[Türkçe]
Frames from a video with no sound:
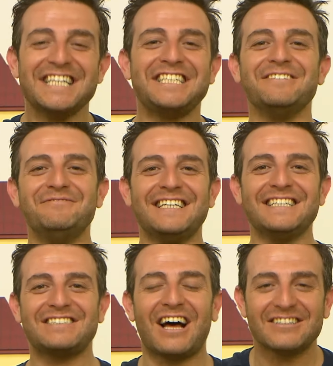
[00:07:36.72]

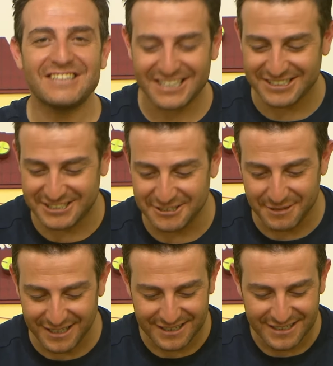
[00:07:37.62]
Şimdi tahta
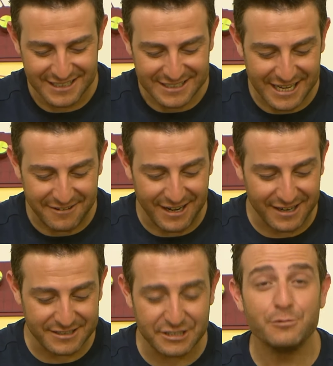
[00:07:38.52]
kaşığıma sevgili
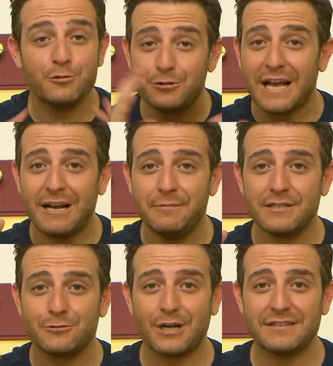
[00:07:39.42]
arkadaşım güzel bir
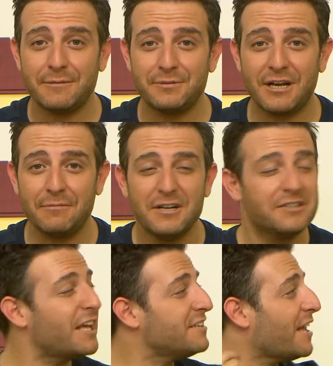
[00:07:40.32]
surat yapacağım.
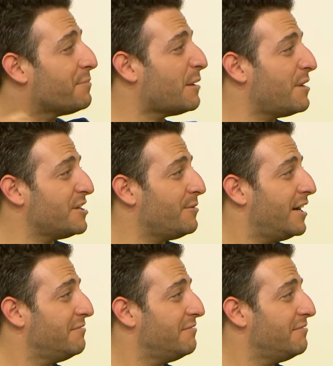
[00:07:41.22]
Nasıl yapsam acaba?